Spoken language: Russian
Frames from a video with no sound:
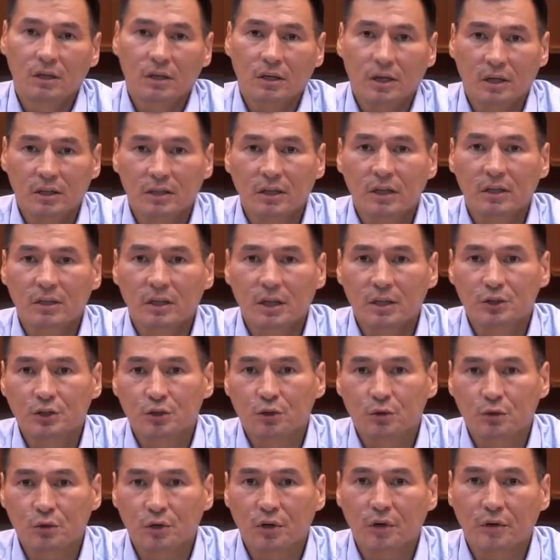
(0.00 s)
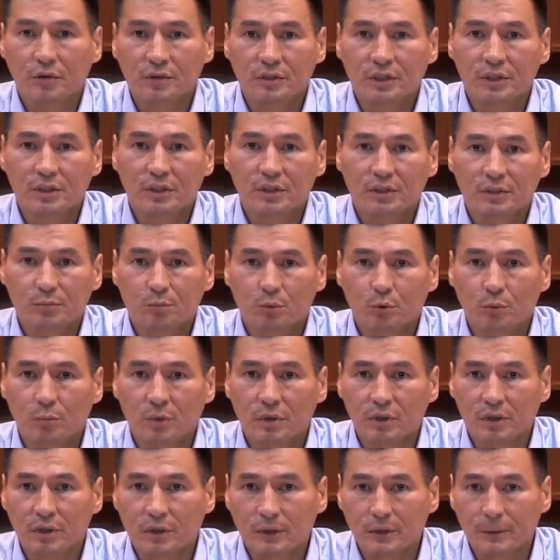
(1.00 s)
Когда я начал руководить
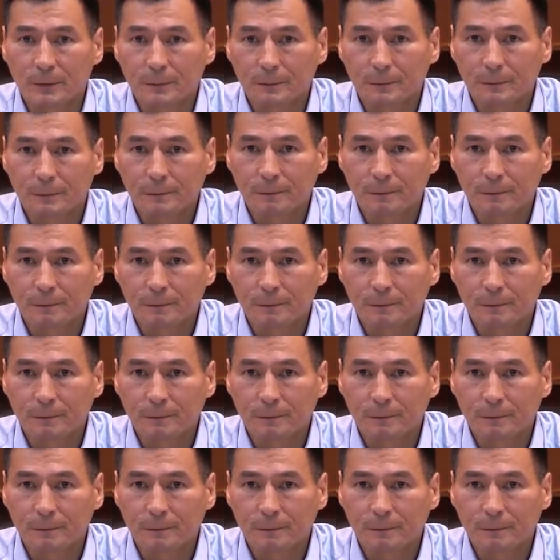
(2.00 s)
республикой,